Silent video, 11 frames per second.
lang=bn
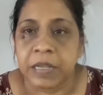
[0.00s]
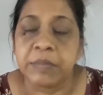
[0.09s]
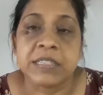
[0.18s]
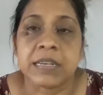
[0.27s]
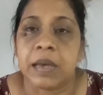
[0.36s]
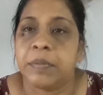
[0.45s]

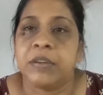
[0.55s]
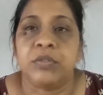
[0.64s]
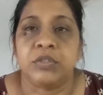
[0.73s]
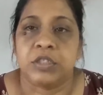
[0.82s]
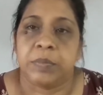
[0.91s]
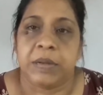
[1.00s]
আমি স্ক্রাবিং
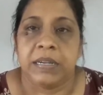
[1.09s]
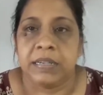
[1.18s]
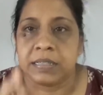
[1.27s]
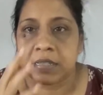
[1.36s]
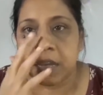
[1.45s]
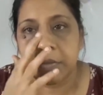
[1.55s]
করতে পারি
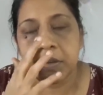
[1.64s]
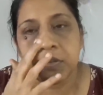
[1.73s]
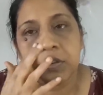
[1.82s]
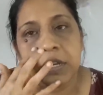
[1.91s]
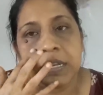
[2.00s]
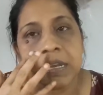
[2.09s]
না স্ক্রাবিং
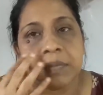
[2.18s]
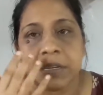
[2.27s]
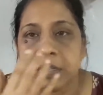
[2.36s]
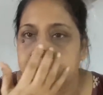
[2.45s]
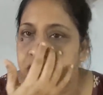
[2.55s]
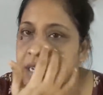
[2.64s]
করলেই আমার
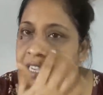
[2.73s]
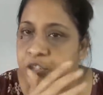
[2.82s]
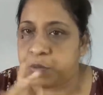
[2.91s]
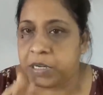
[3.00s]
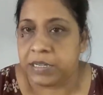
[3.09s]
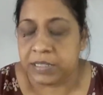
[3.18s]
কিছু র্যাশ
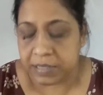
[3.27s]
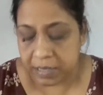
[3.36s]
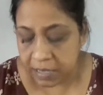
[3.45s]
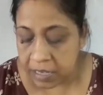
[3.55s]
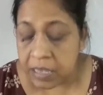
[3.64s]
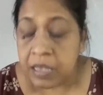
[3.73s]
বেরিয়ে যায়